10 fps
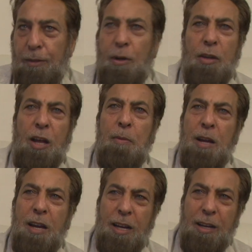واضحة
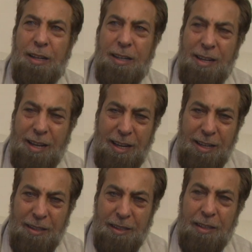ما
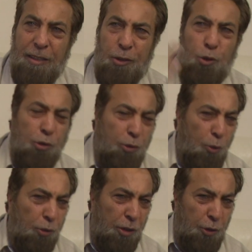إلها شو
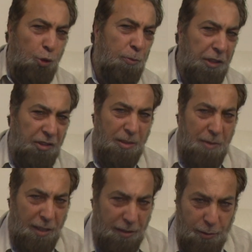سقوط النجوم من
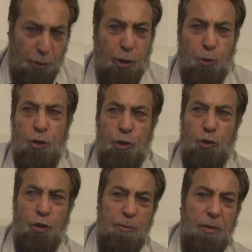السماء قلت لكم
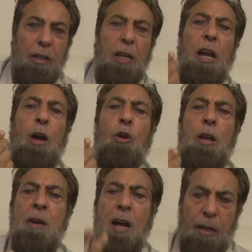النجوم هي
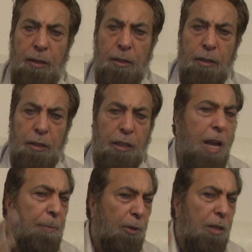علماء
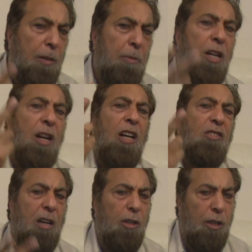كيف مين راح
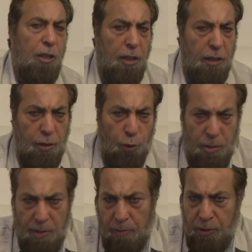يسقط
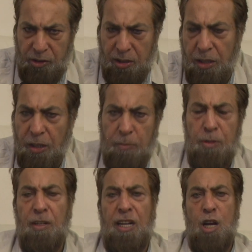العلماء من
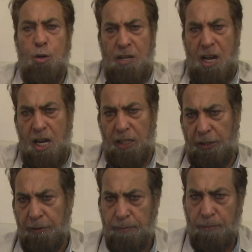من مكانهم
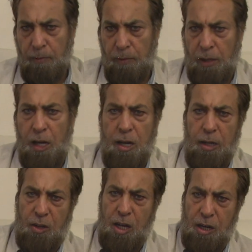العالي
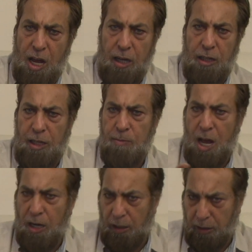الا يظهر الحق العلم
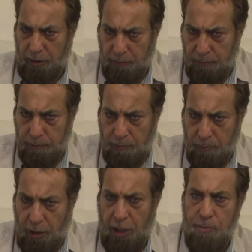الحقيقي
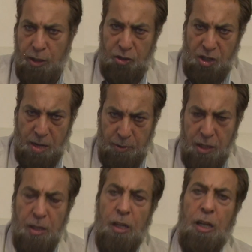علم الاسلامي
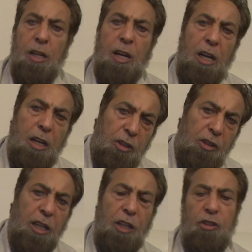اللي راح
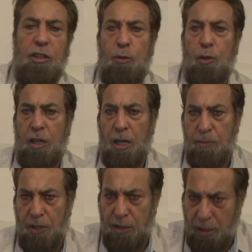يرجع العزه
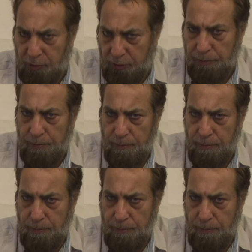والكرامه للناس